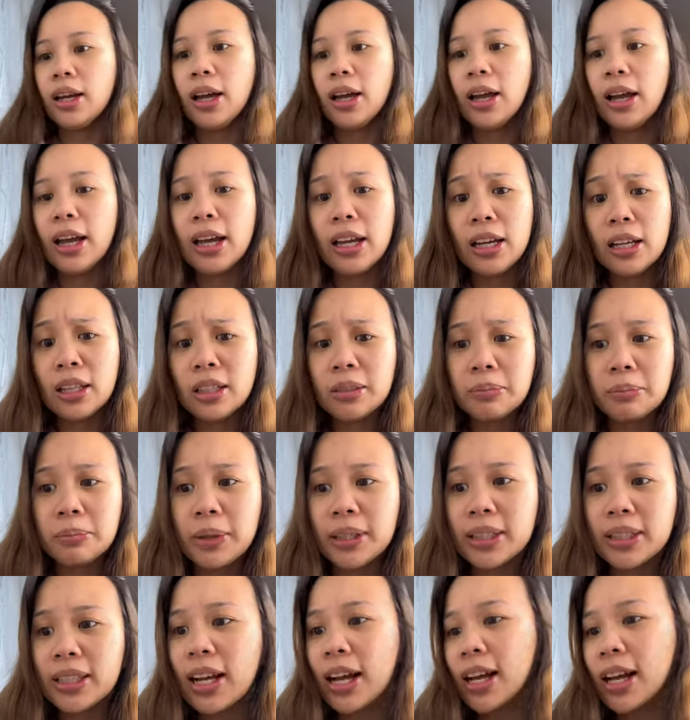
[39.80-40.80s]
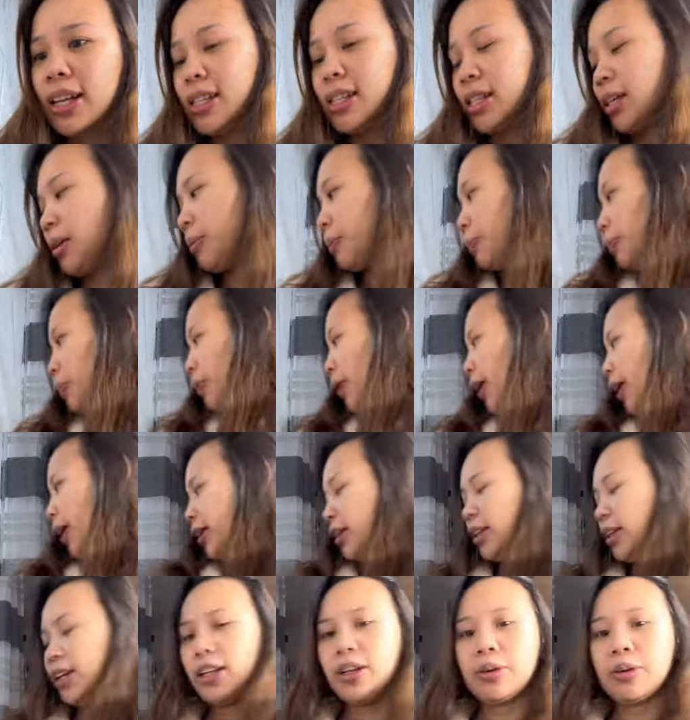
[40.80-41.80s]
And mataas ang
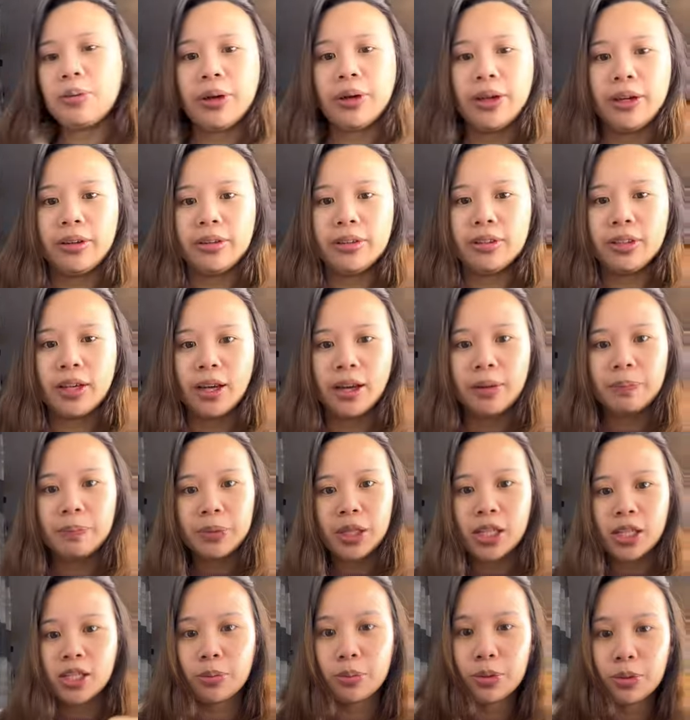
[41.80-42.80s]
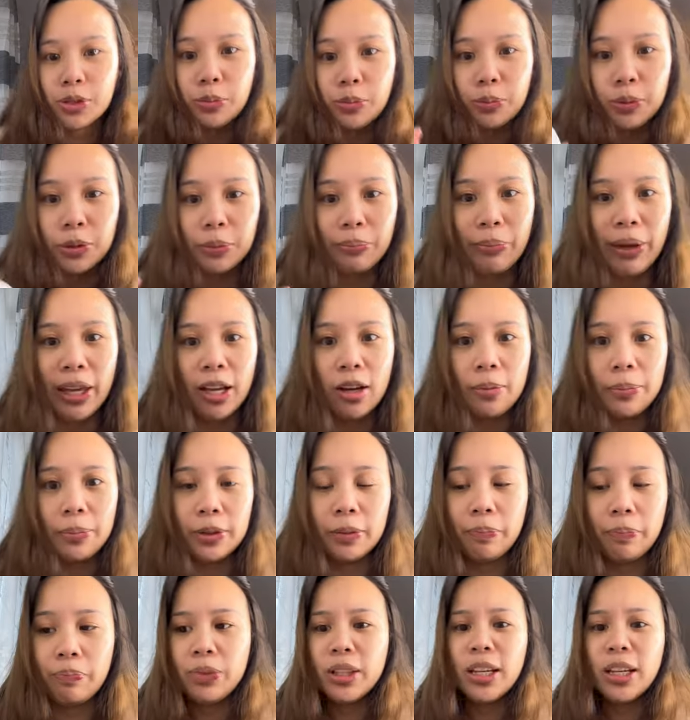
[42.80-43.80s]
pride. Anyway, yeah, I supposed to put makeup
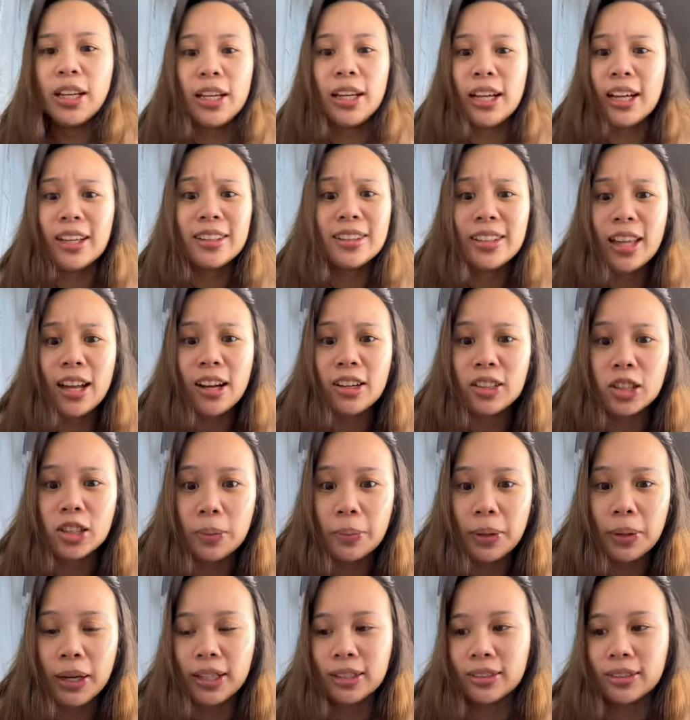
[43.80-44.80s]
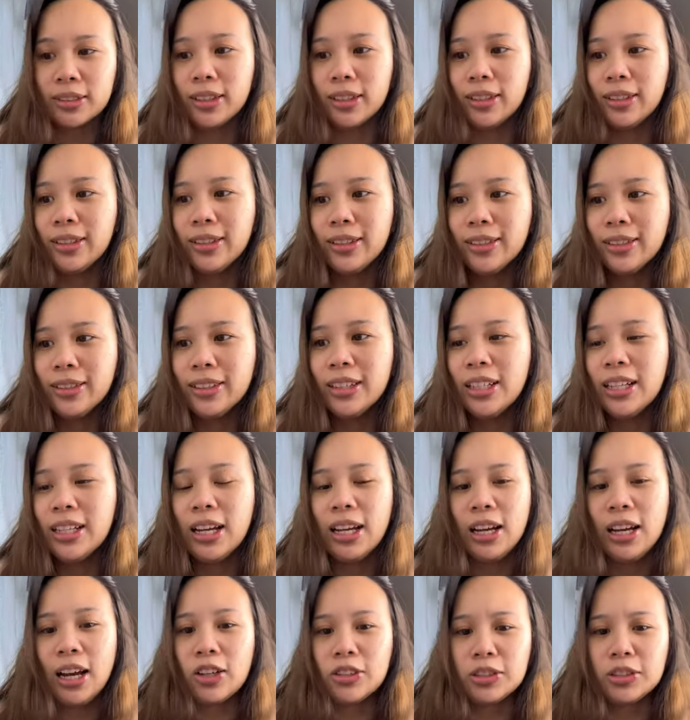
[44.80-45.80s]
on. And they are tamad.
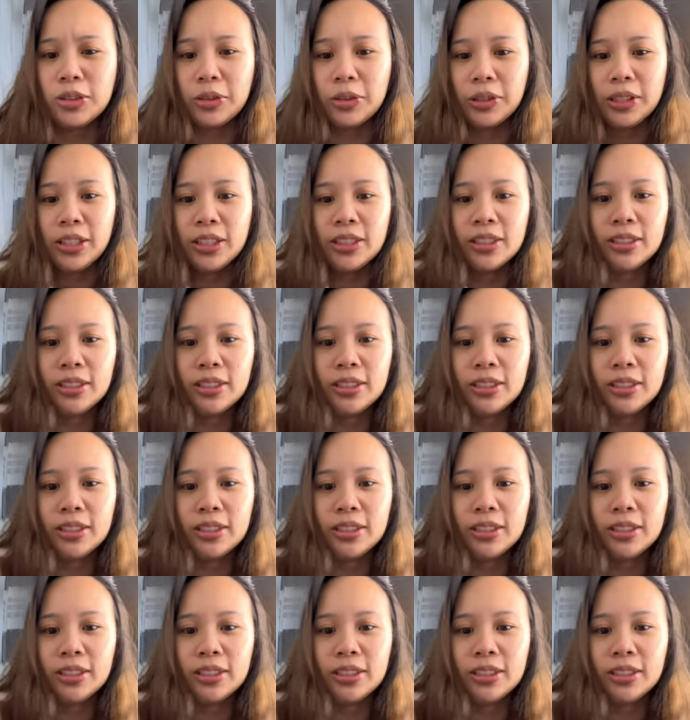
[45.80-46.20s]
Oh, sorry.